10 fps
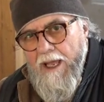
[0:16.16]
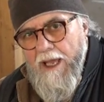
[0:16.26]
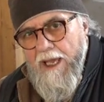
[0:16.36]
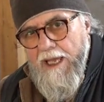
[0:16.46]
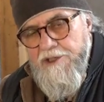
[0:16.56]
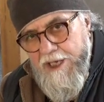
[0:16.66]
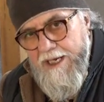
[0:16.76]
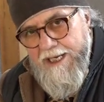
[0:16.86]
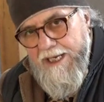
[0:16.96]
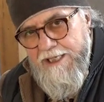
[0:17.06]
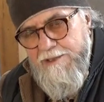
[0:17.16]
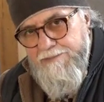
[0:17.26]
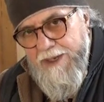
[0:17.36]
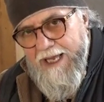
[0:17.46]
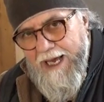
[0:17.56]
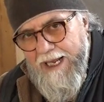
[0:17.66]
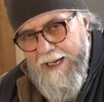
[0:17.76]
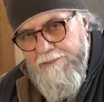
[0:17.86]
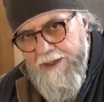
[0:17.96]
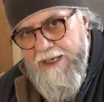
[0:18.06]
eh, cerca di
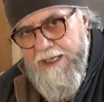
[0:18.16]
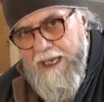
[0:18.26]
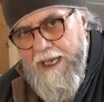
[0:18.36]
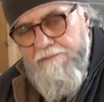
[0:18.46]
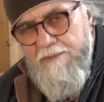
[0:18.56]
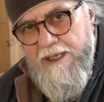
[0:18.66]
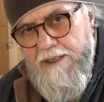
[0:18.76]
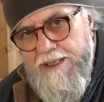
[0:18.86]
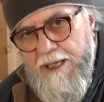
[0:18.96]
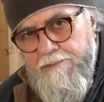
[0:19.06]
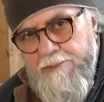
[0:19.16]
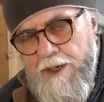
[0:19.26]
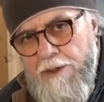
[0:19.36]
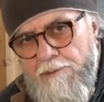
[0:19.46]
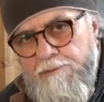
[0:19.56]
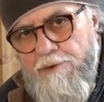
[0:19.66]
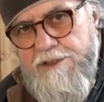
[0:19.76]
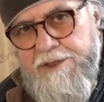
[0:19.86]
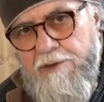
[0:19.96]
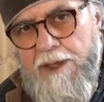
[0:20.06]
spiegare perché Hitler poi non
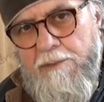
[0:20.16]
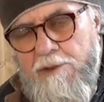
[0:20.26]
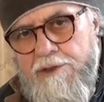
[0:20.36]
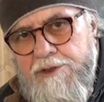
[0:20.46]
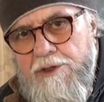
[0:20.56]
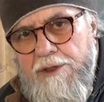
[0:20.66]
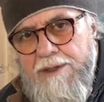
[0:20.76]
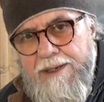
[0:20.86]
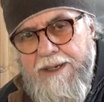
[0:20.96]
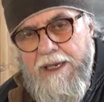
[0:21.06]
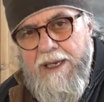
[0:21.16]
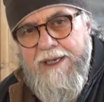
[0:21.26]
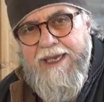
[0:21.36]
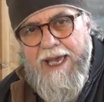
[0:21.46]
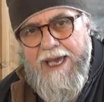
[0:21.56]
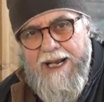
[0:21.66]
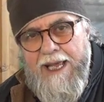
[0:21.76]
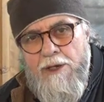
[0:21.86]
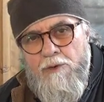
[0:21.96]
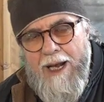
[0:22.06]
fosse quel mostro che era
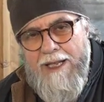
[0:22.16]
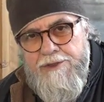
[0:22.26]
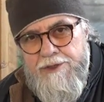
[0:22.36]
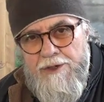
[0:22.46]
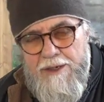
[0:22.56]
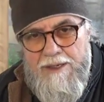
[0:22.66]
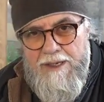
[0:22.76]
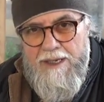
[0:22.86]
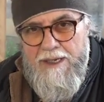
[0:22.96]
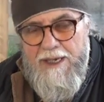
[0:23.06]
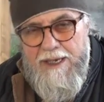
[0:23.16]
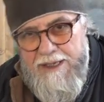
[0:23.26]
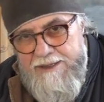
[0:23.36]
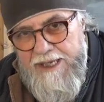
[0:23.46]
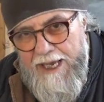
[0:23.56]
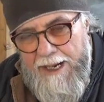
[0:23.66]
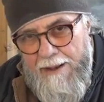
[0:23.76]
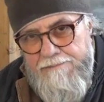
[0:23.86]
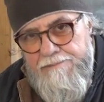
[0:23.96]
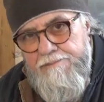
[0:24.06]
in quanto eh, si
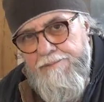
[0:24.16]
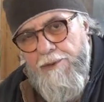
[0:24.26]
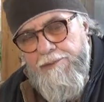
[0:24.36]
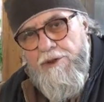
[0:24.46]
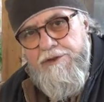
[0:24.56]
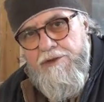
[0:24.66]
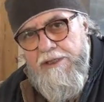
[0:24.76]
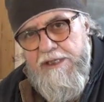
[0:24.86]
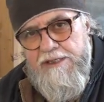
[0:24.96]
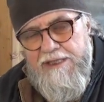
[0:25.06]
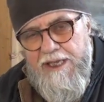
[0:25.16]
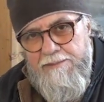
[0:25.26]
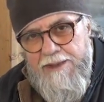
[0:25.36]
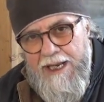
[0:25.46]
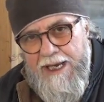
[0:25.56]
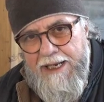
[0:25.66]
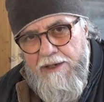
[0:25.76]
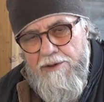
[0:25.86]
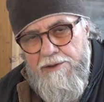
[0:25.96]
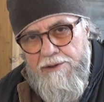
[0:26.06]
era proposto di sterminare
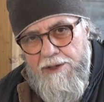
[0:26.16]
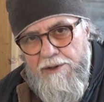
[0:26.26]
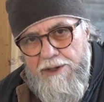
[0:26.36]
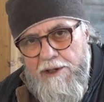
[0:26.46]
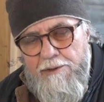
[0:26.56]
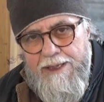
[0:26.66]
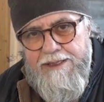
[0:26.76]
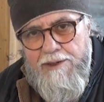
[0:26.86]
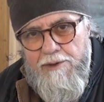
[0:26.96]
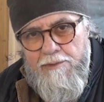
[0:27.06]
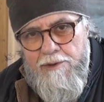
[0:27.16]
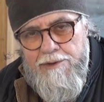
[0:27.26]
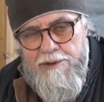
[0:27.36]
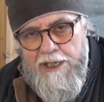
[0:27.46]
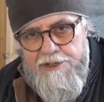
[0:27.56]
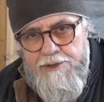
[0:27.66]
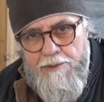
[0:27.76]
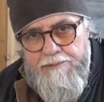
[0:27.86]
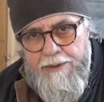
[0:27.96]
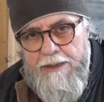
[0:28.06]
coloro che ora comandano il mondo e che ci
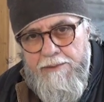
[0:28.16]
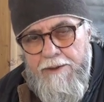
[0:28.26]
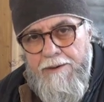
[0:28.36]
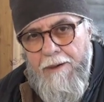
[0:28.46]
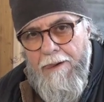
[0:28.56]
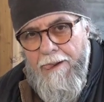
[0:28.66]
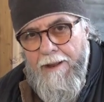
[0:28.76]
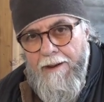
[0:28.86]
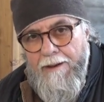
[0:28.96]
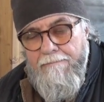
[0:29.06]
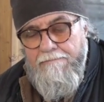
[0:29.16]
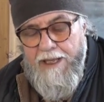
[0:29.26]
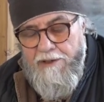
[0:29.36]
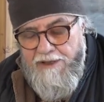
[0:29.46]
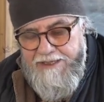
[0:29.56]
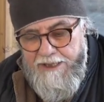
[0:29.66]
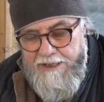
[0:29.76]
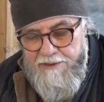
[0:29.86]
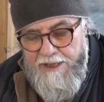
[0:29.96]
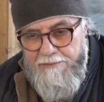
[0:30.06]
opprimono. La cosa
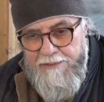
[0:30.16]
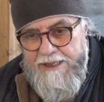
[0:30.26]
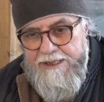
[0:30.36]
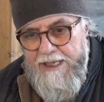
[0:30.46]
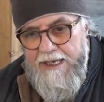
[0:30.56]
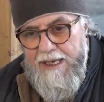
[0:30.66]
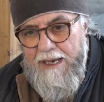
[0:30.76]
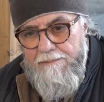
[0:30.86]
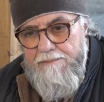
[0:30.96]
naturalmente